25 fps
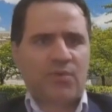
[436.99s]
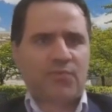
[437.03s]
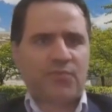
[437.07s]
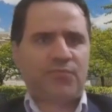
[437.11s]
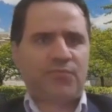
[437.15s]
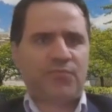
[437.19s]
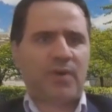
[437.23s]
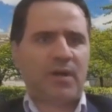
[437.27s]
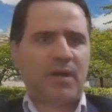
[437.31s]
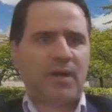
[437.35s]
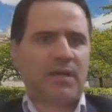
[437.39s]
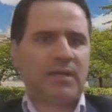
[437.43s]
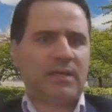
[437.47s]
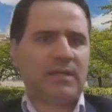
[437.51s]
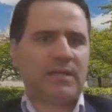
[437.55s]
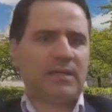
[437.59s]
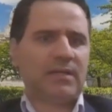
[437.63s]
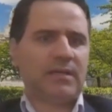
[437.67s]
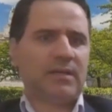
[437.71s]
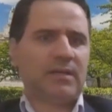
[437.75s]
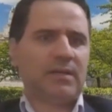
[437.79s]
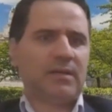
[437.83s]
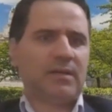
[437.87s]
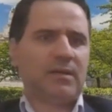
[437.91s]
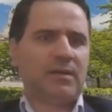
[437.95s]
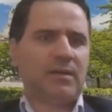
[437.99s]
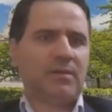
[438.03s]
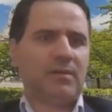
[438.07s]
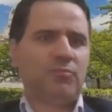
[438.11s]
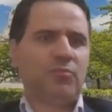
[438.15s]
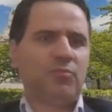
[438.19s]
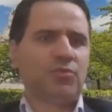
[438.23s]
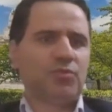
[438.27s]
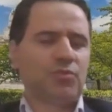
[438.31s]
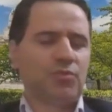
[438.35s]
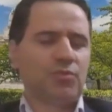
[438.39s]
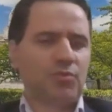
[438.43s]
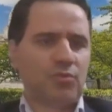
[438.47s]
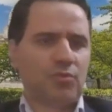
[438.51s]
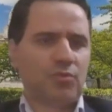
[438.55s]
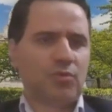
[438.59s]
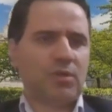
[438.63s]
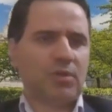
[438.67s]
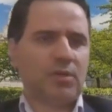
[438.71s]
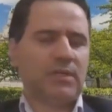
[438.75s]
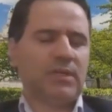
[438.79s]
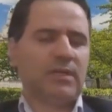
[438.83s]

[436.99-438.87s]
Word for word: فمنذ